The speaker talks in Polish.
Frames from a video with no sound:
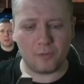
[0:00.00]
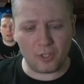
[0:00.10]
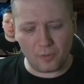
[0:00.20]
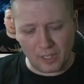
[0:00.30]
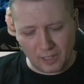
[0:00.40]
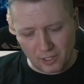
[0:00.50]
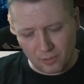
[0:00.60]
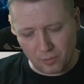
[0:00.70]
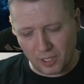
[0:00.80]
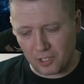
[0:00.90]
Wyświetlacz,
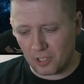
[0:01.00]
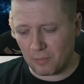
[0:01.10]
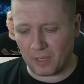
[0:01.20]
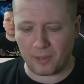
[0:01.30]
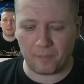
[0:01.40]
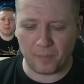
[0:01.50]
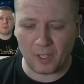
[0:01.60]
słuchajcie, ma